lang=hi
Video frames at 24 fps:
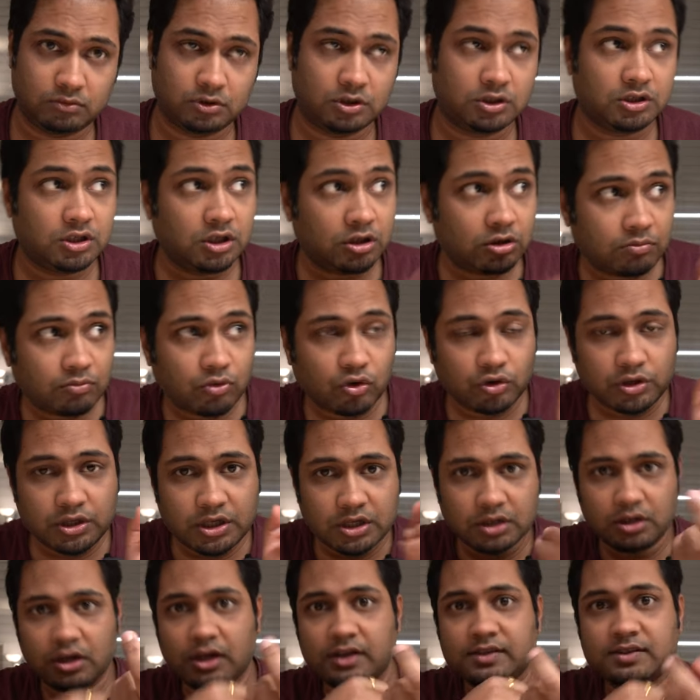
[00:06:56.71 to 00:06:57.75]
ये तुमको
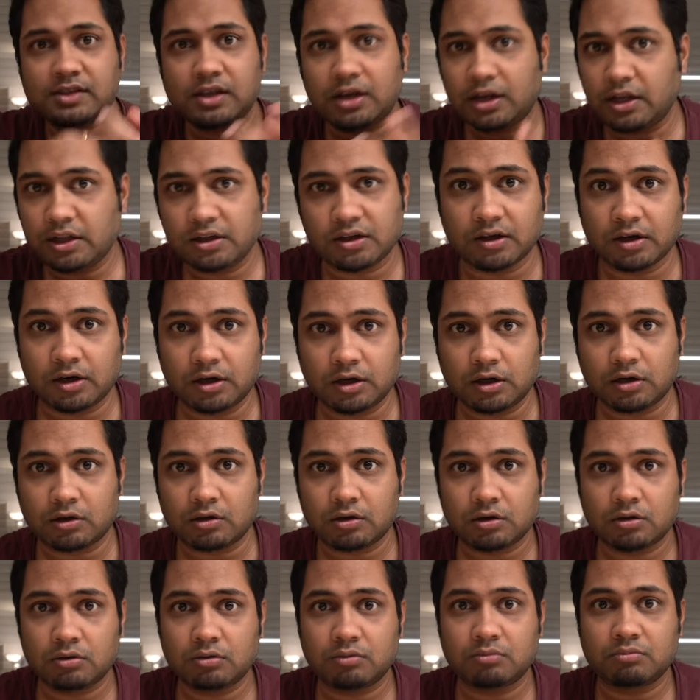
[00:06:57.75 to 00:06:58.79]
ये रास्ता नहीं दिख रहा
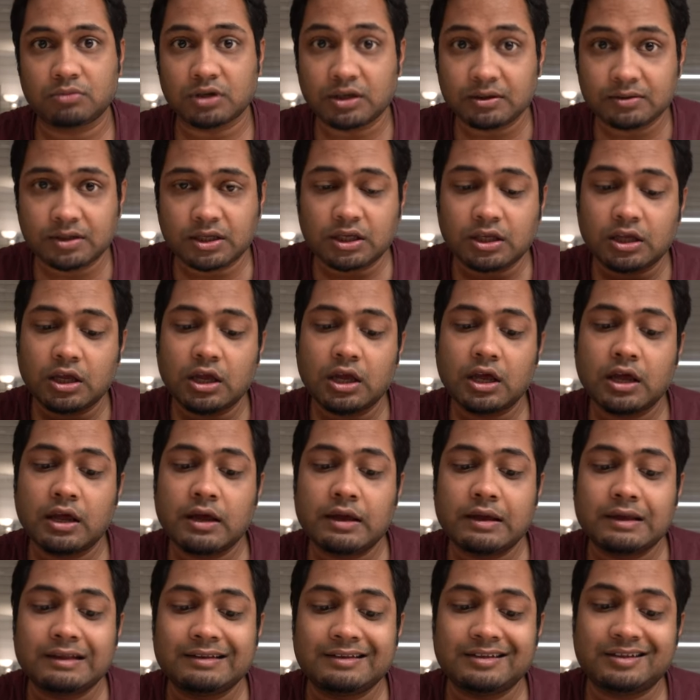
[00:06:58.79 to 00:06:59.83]
मतलब कि
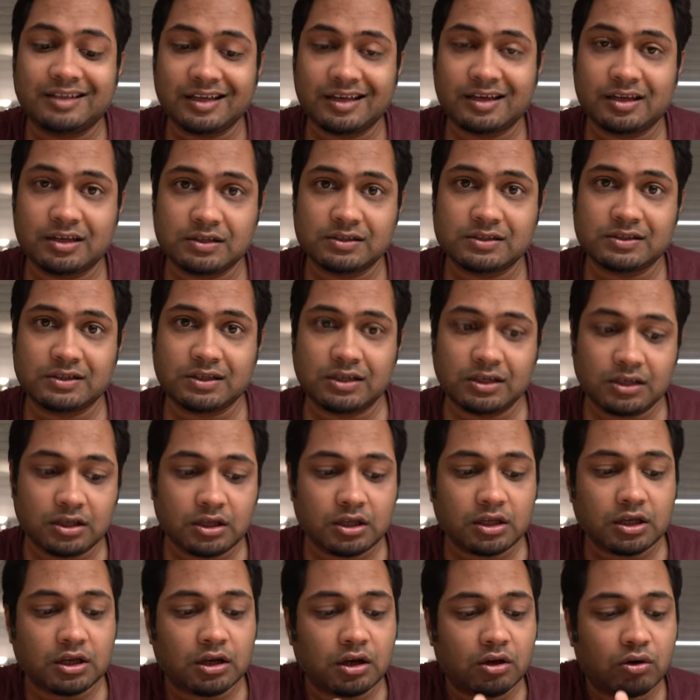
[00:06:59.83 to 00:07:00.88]
द थिंग इज़ कि
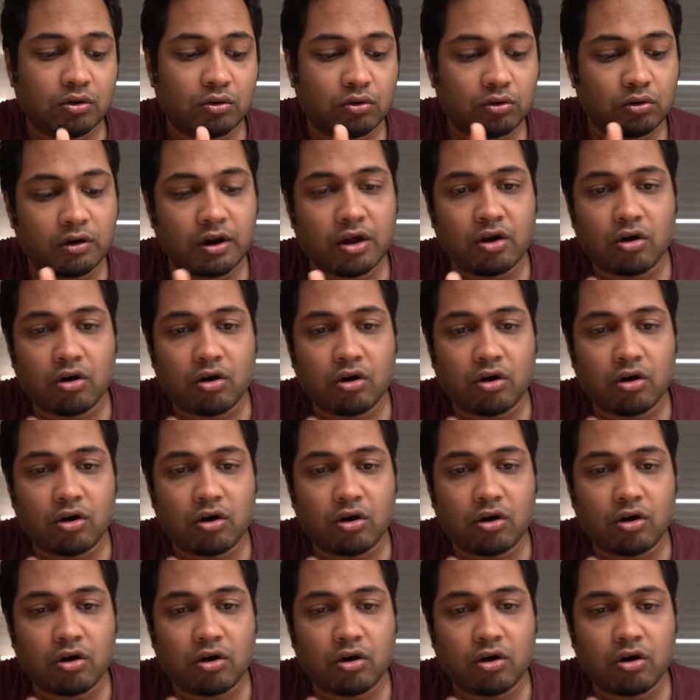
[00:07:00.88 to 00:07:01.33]
उन्होंने